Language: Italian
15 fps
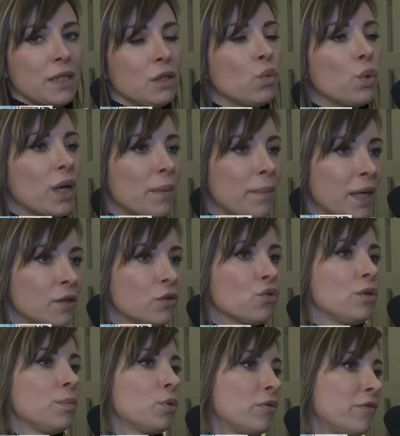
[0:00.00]
di
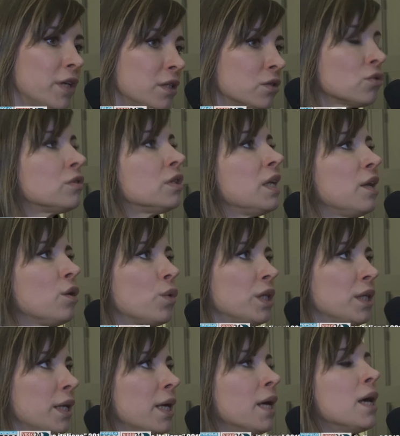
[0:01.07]
inquinamento di polveri sottili
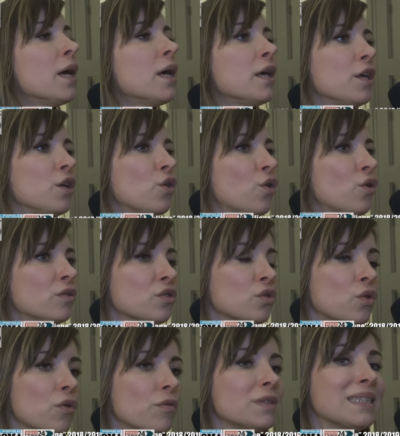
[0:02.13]
quindi io
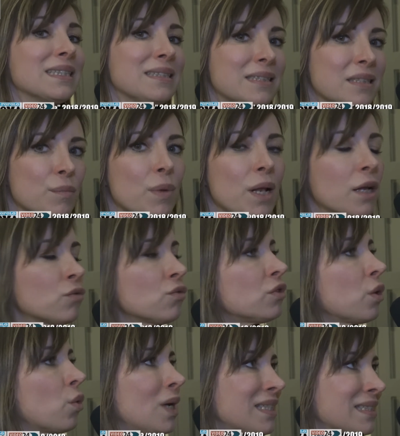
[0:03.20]
sono sensibile a
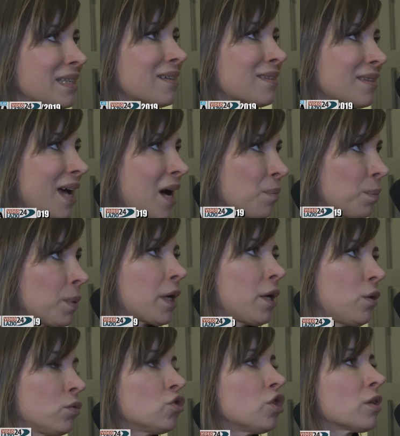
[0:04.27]
tutte quelle start-up che
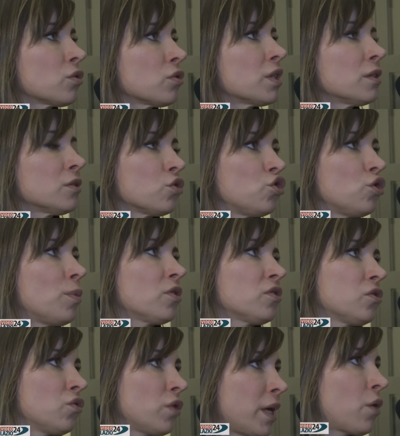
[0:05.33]
in un certo senso ci
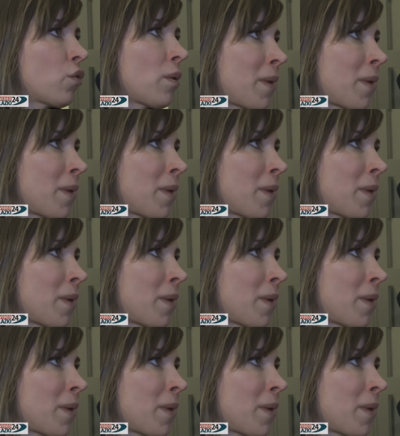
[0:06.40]
possono dare una